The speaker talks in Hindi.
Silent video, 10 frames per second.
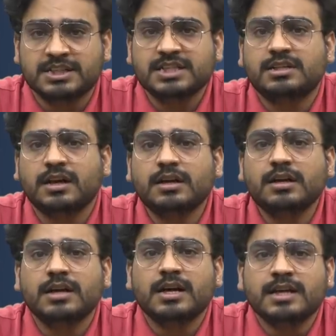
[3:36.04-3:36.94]
जिस
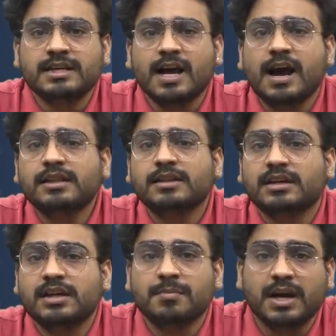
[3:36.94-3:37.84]
तरह यहां
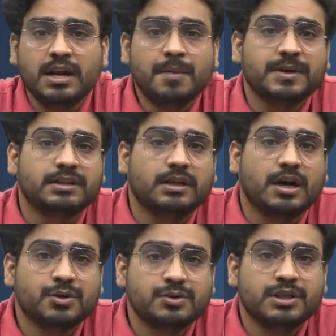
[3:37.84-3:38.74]
तक कि महिला
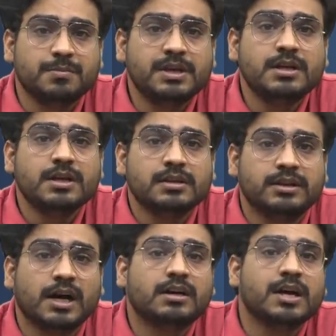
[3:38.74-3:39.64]
पत्रकारों से भी
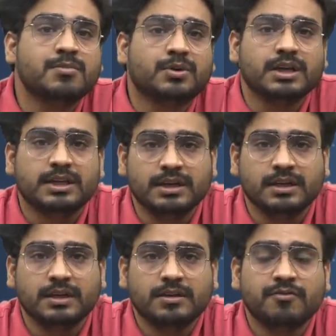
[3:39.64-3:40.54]
धक्का मुक्की की
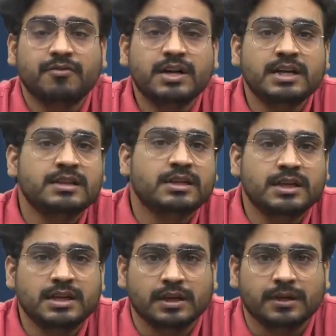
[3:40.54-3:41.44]
गई वह
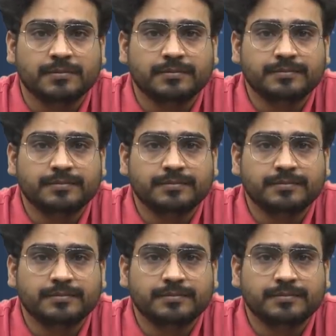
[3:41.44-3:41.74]
निंदनीय है